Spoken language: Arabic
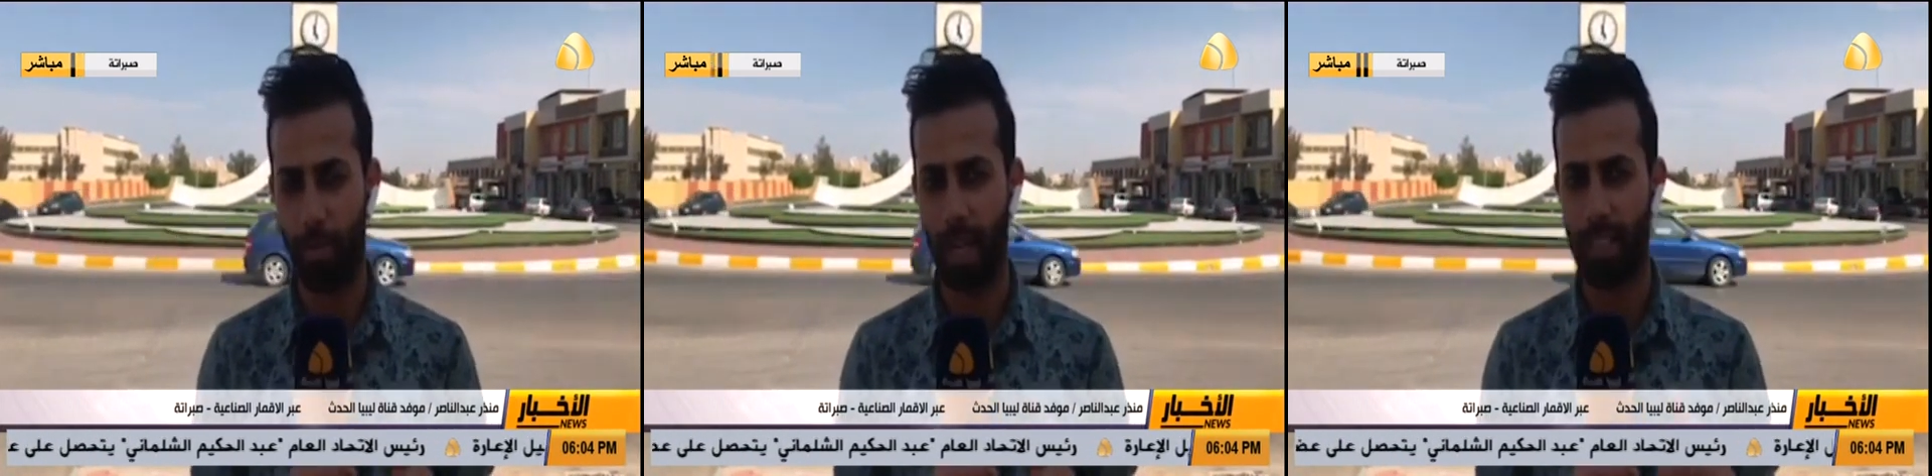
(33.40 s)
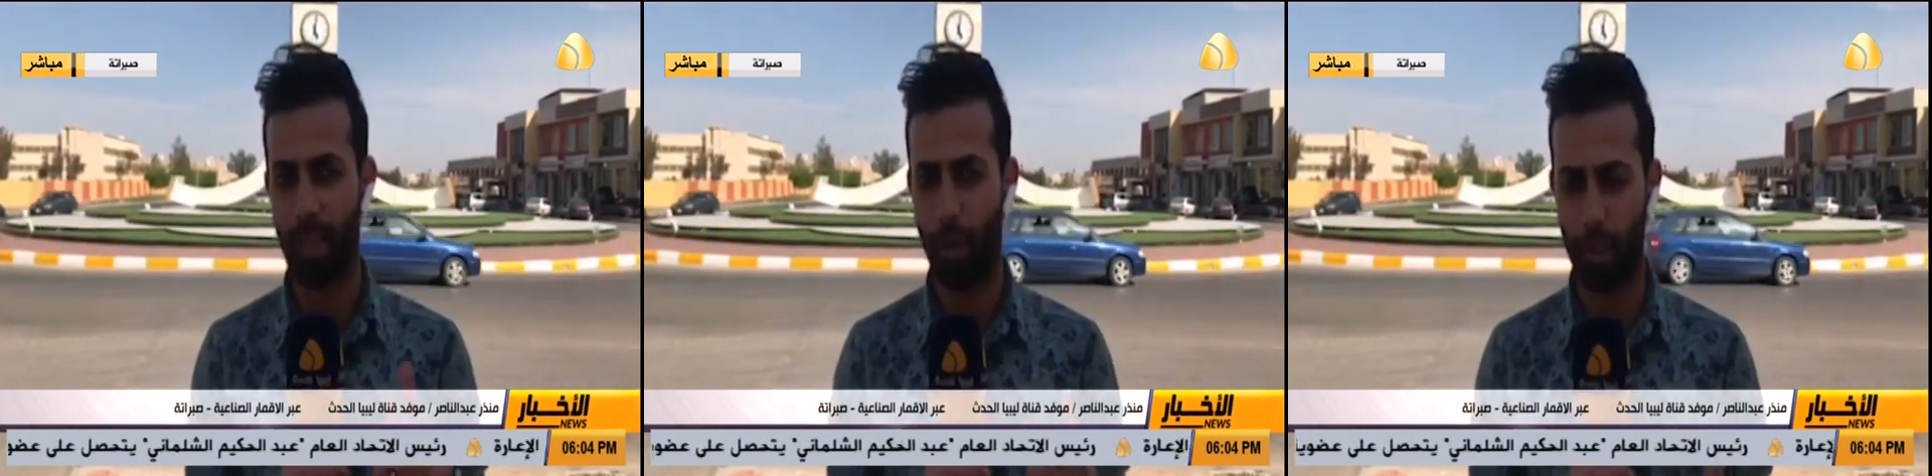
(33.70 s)

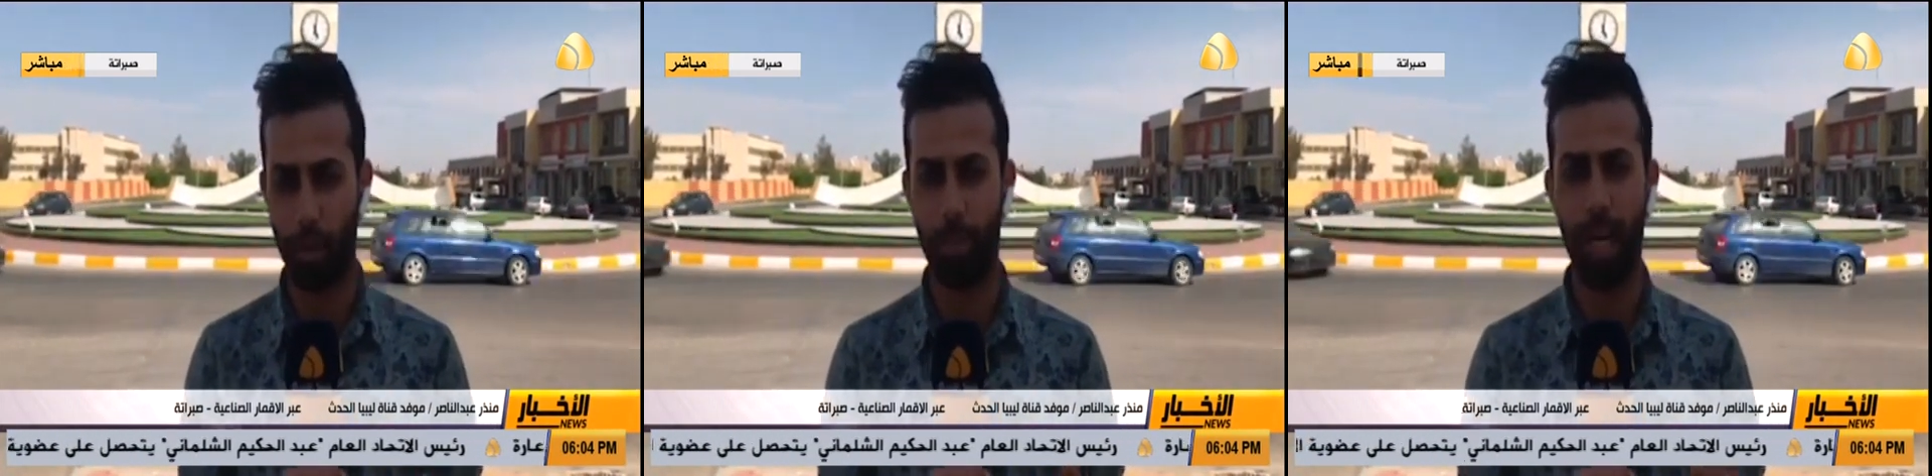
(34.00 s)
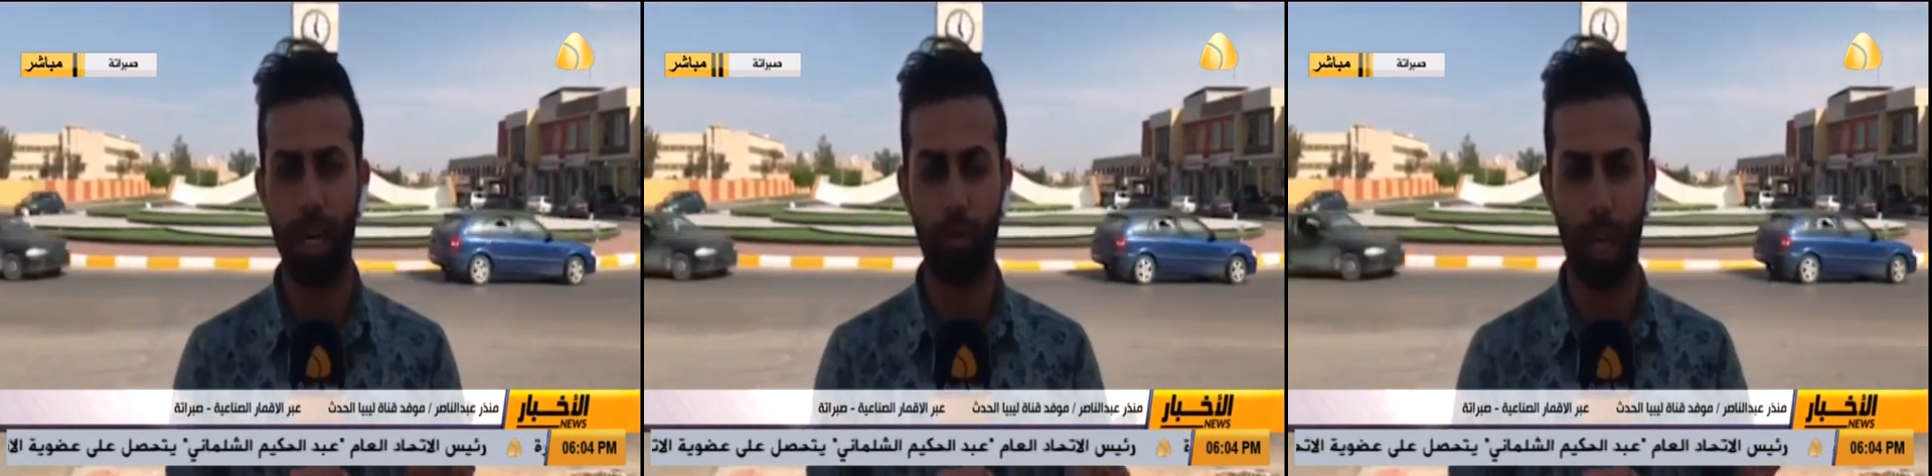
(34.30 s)
سمرات
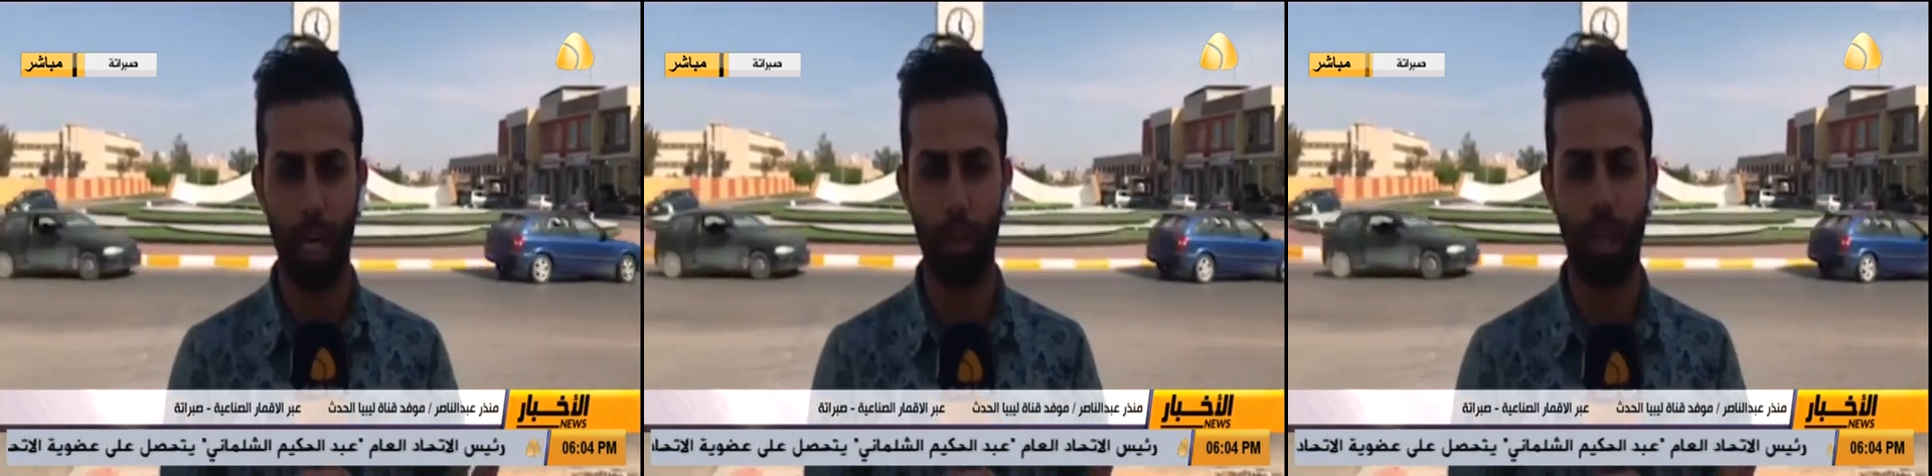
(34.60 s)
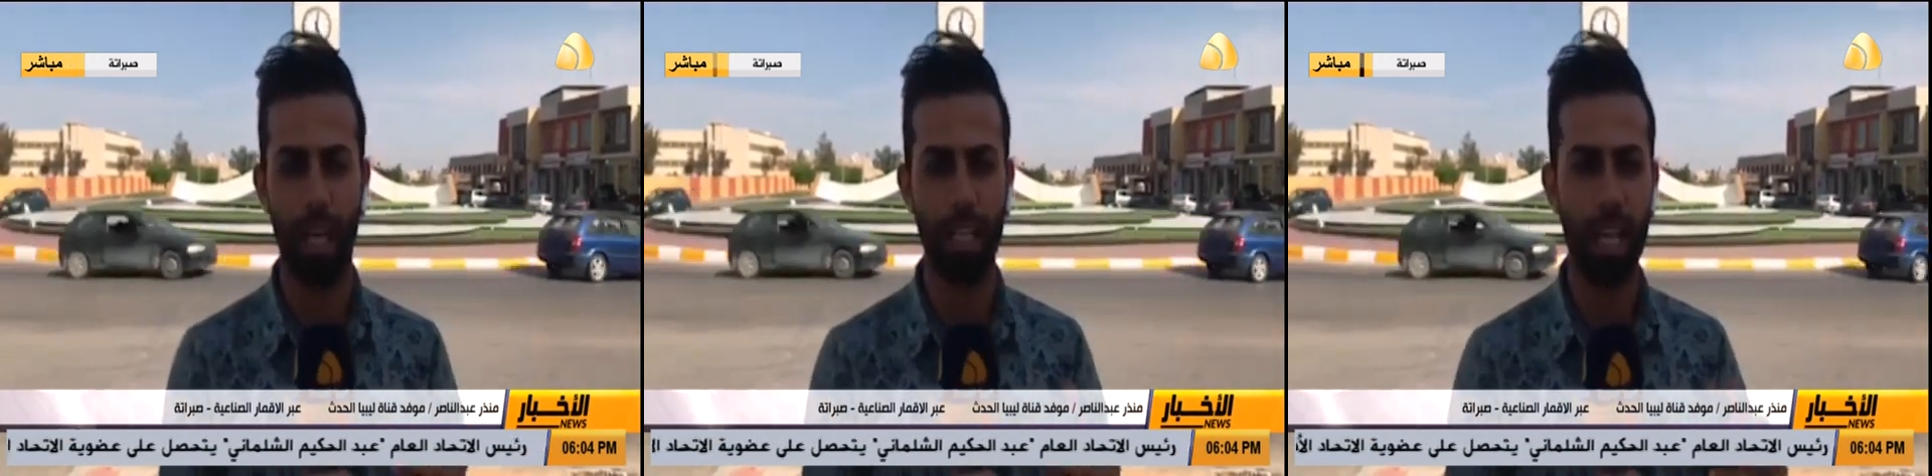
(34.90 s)
والصرمان
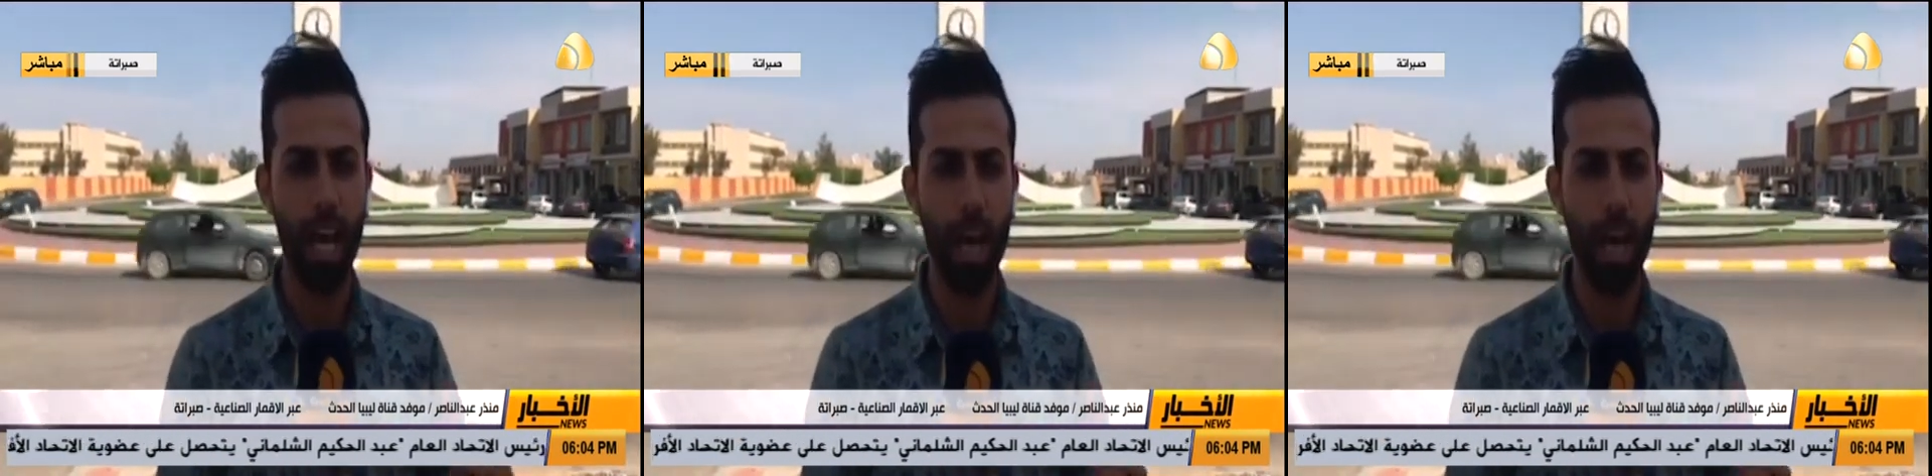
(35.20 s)
والعرجلات